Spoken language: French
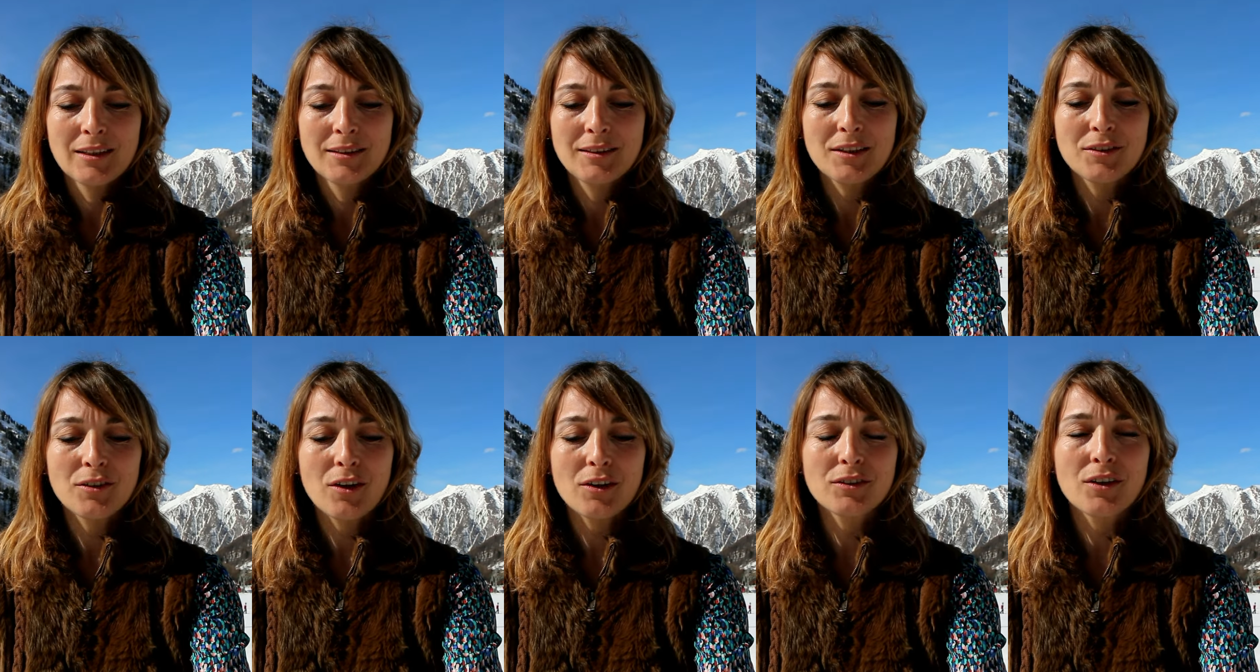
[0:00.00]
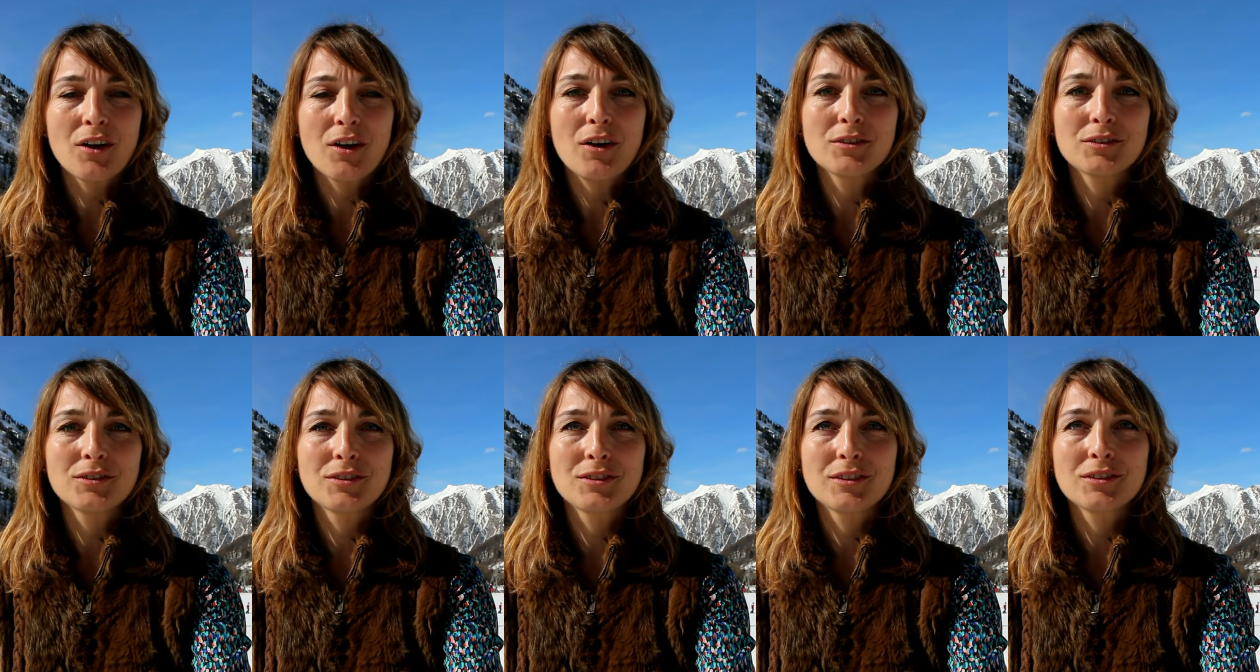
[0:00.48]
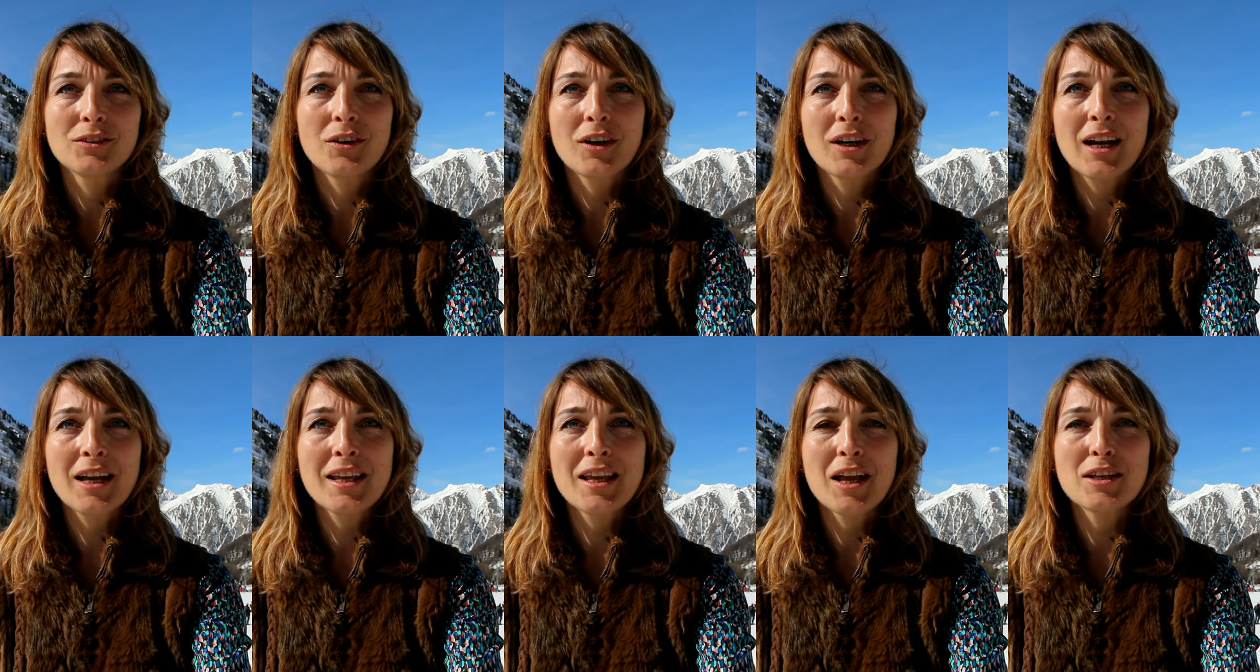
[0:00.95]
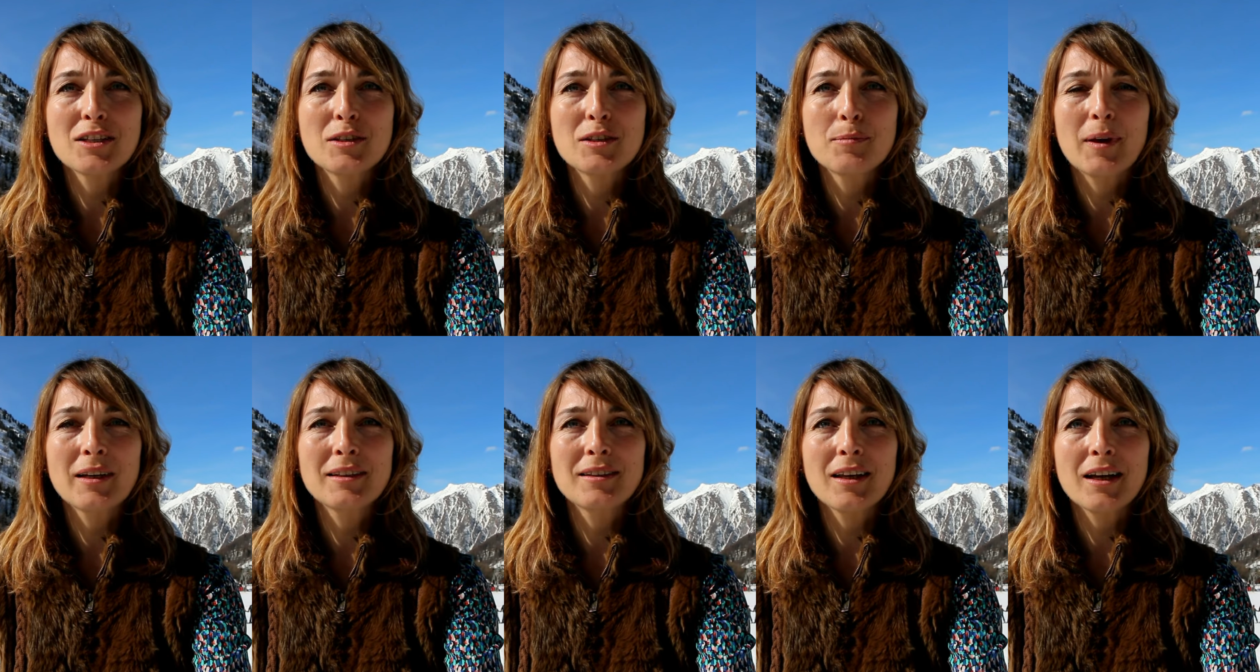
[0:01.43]
16h30. Donc là, il y a un
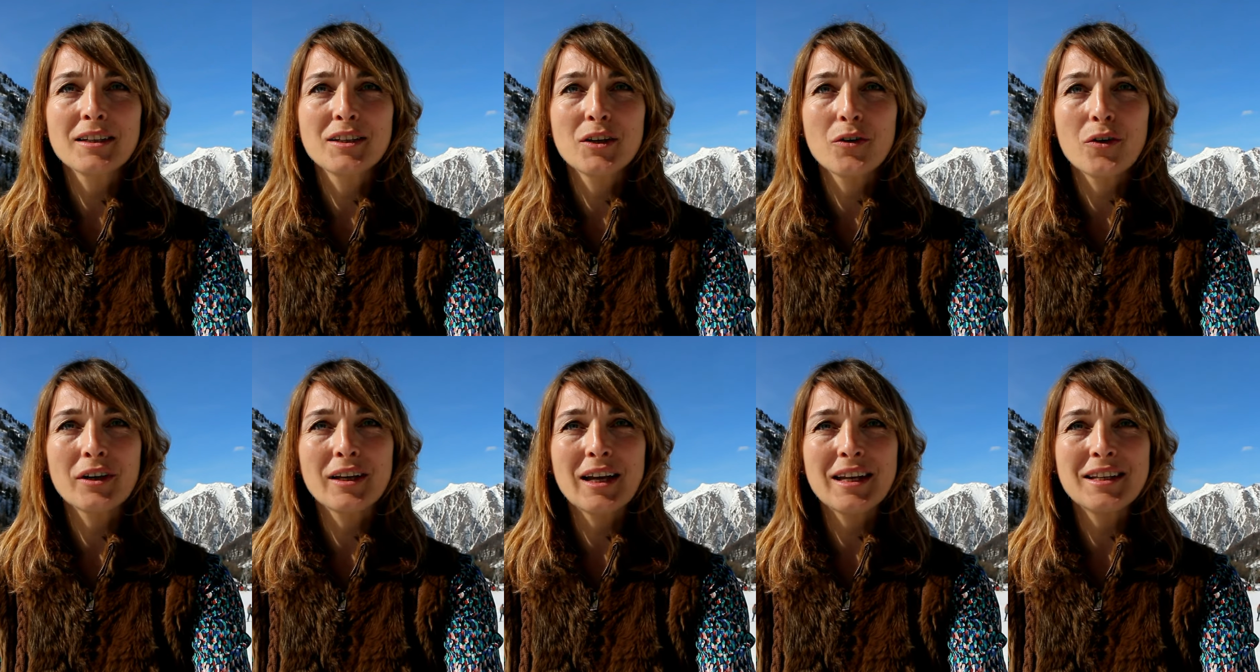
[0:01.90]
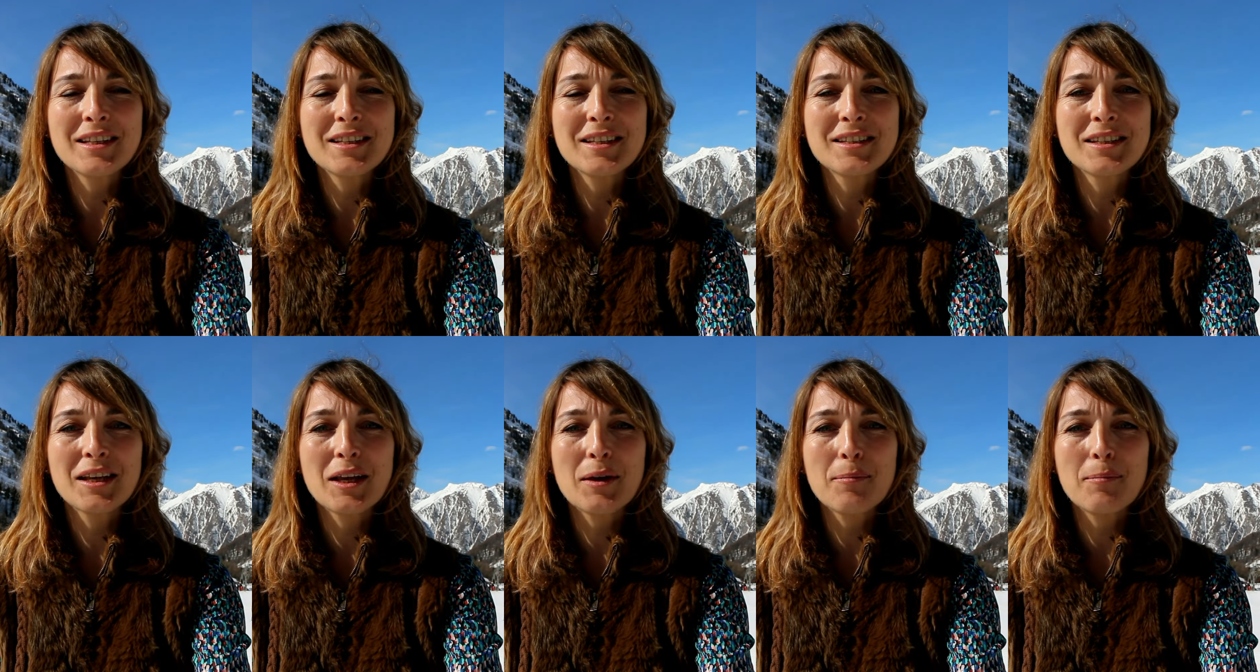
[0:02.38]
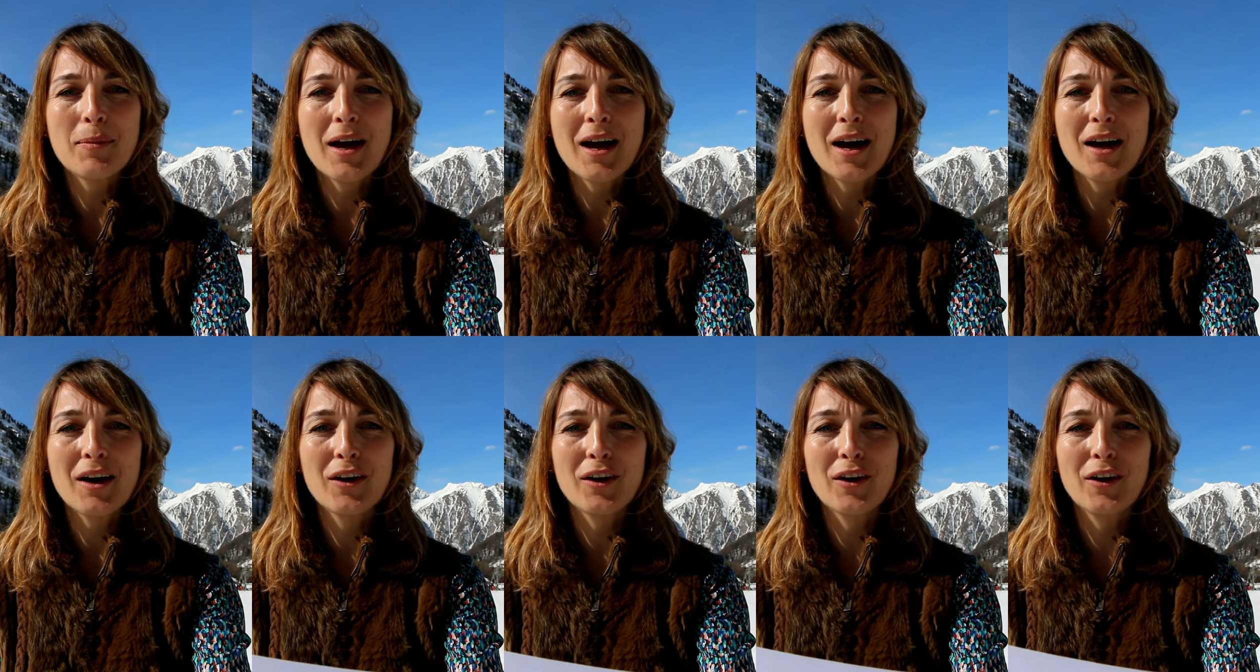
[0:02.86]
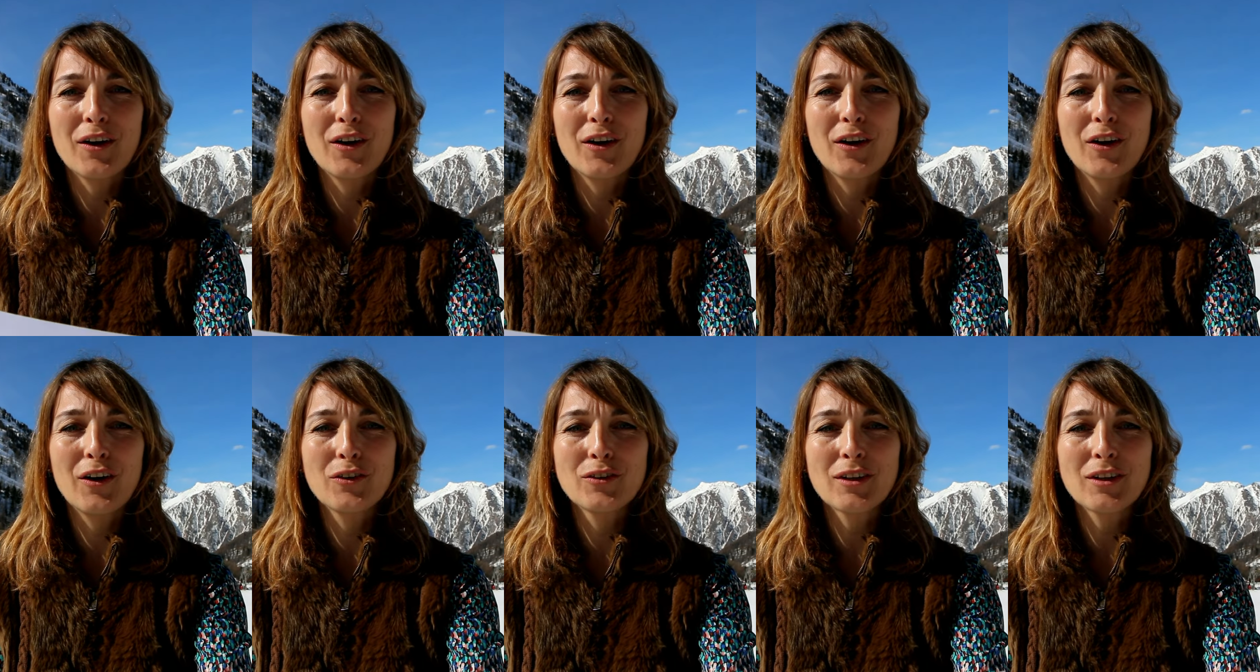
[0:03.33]
spectacle qui est organisé par euh,